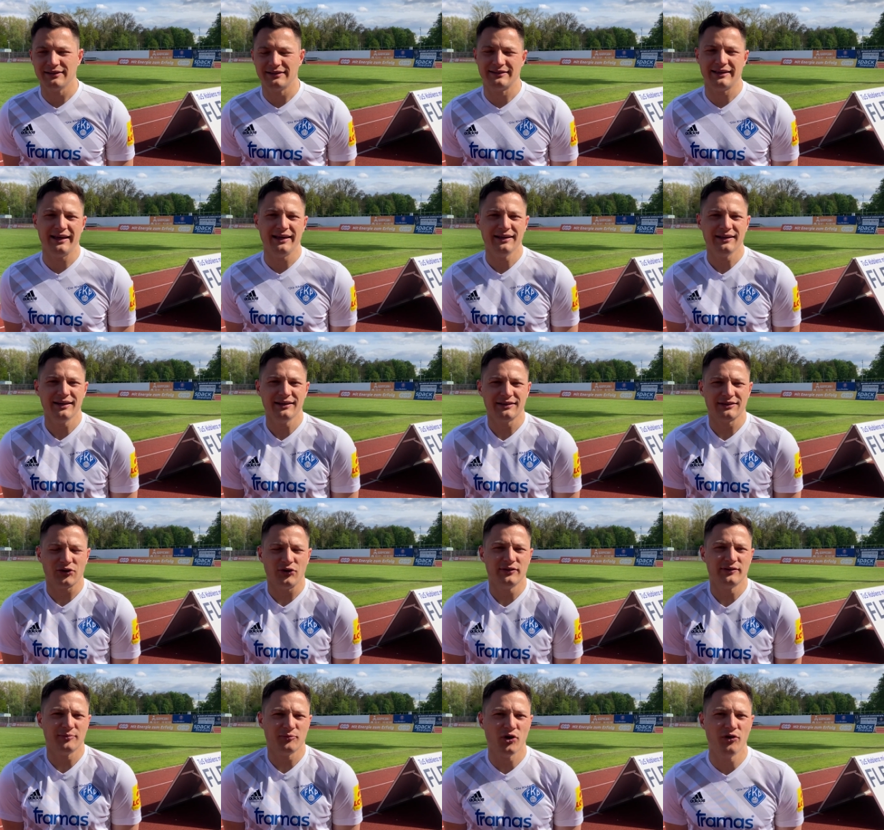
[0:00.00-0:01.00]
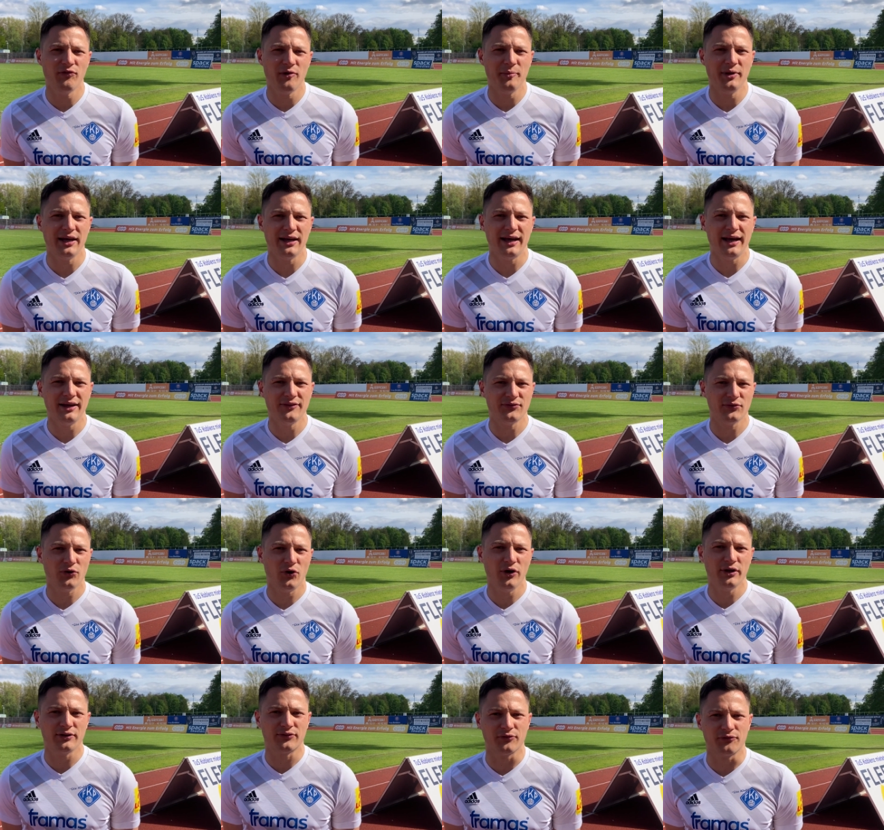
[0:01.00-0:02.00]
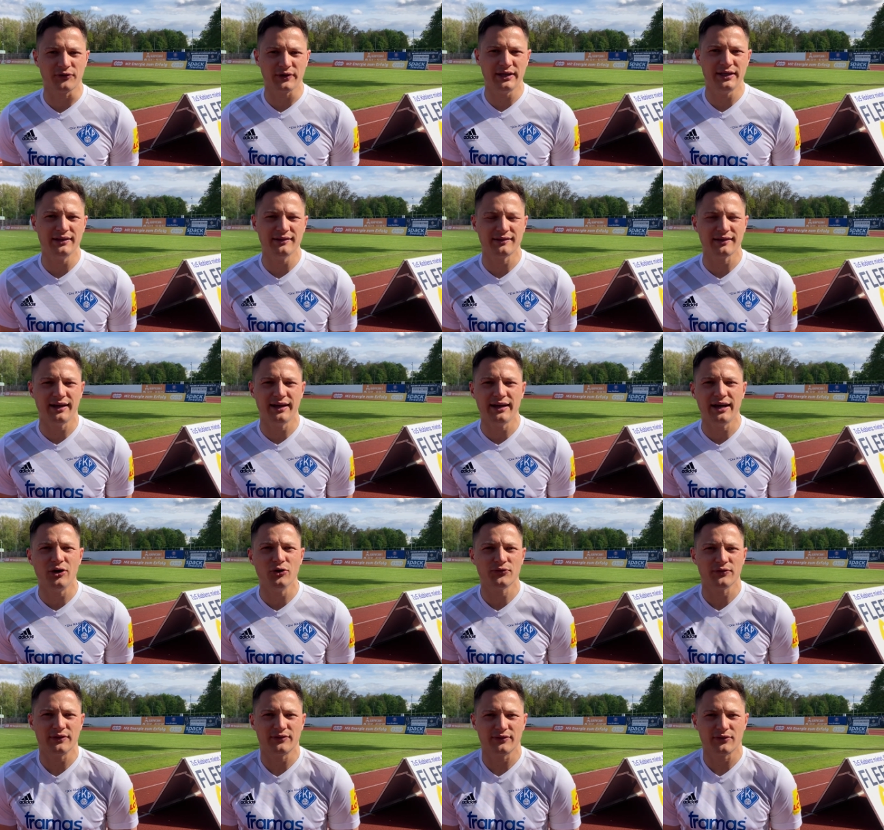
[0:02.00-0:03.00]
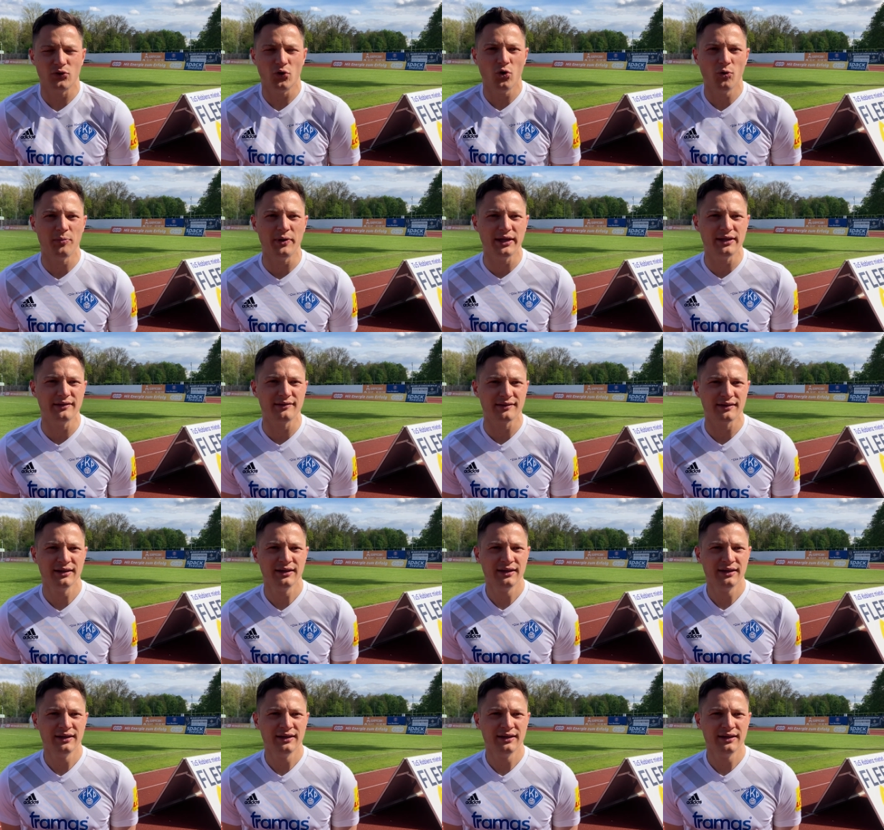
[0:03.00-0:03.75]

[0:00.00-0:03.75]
Ich denke, trotzdem können wir mit der Leistung heute zufrieden sein, außer jetzt in Koblenz